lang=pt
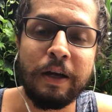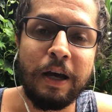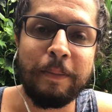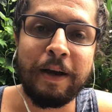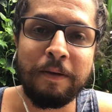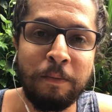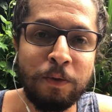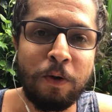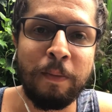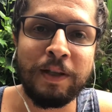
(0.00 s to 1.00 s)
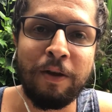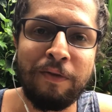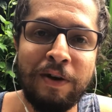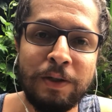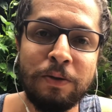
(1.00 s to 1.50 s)
É uma, um documentário que
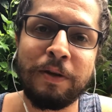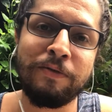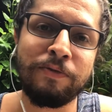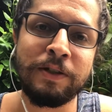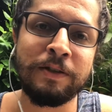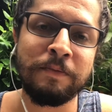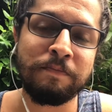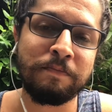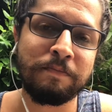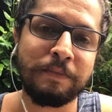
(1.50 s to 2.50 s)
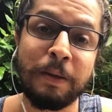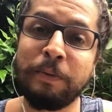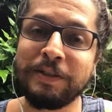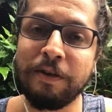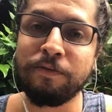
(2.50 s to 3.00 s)
fala sobre a vida
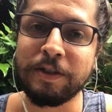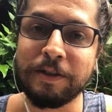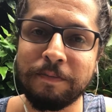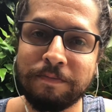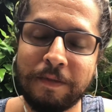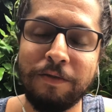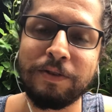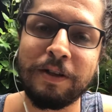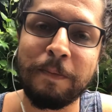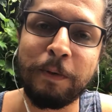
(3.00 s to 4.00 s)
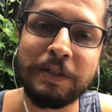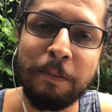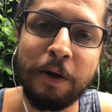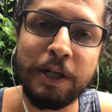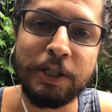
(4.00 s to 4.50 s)
depois da vida, a vida depois da morte,